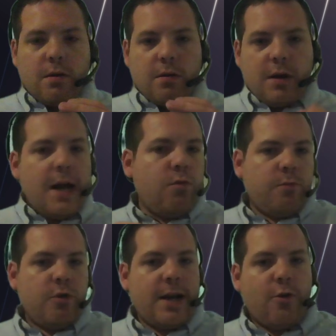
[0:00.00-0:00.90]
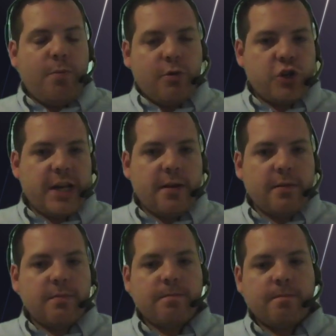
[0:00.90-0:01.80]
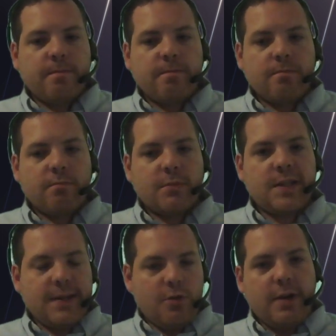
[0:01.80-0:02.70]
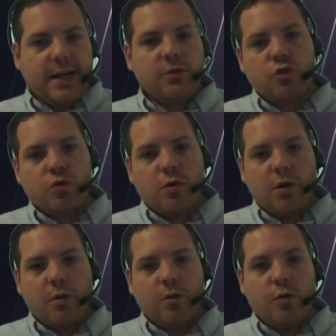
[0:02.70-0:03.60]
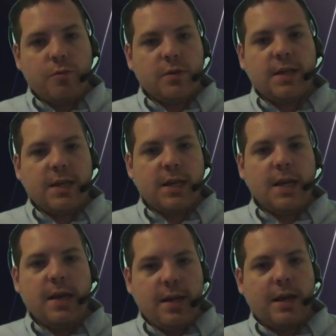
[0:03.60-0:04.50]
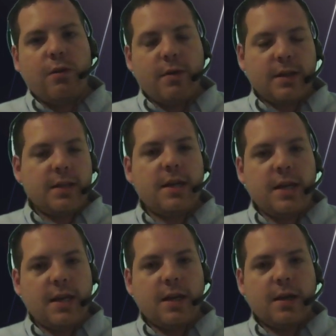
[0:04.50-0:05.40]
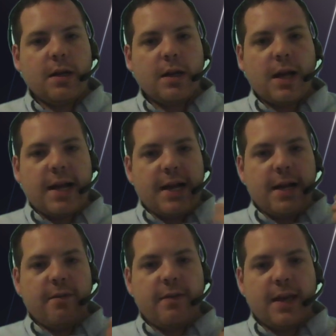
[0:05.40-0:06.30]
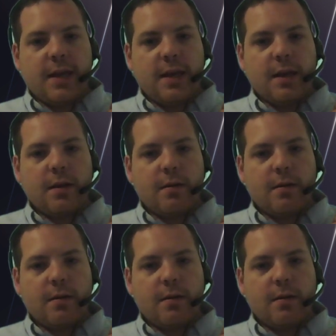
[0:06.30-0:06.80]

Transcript: Là, on me l'a reproché, c'est que à ce jour, on me dit il y a eu un délit avec